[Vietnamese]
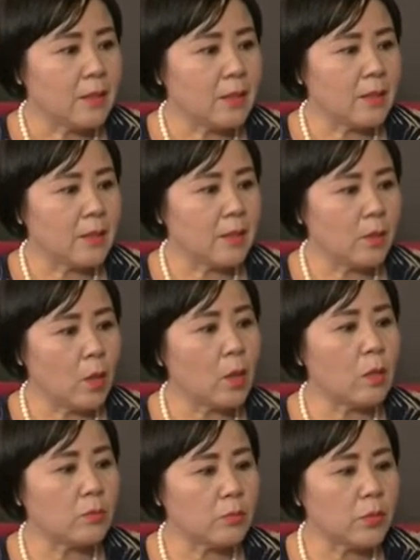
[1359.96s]
thì họ
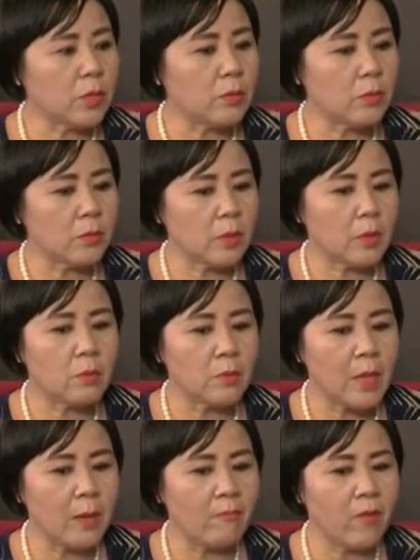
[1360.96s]
không chịu thì
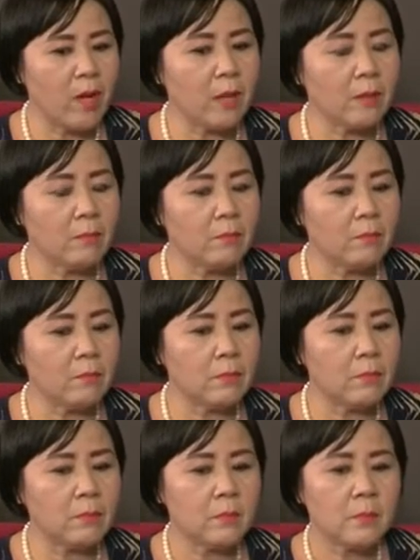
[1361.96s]
cũng đàm phán
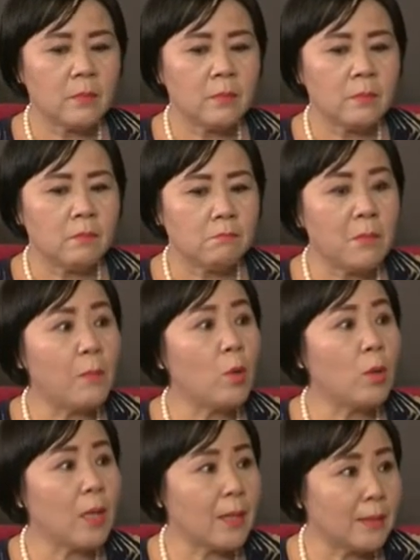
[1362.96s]
ba
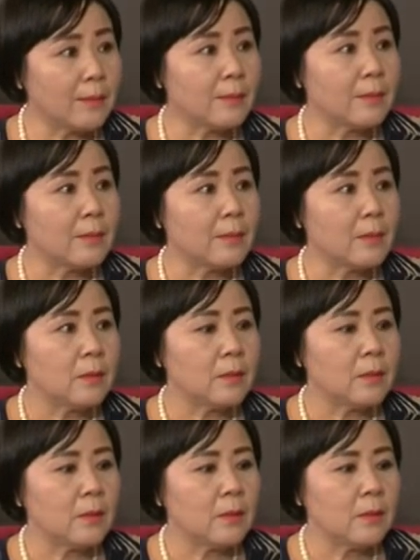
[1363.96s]
bốn lần
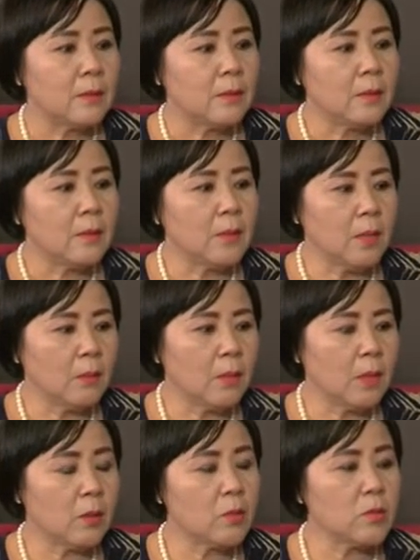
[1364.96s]
nhưng
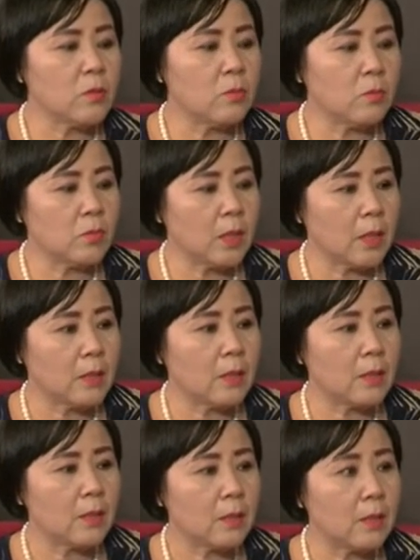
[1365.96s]
mà nói chung là
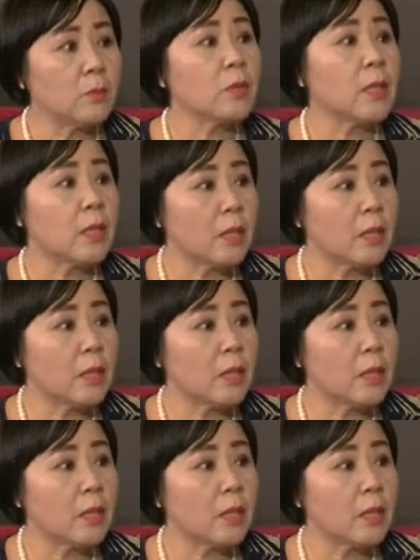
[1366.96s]
không thành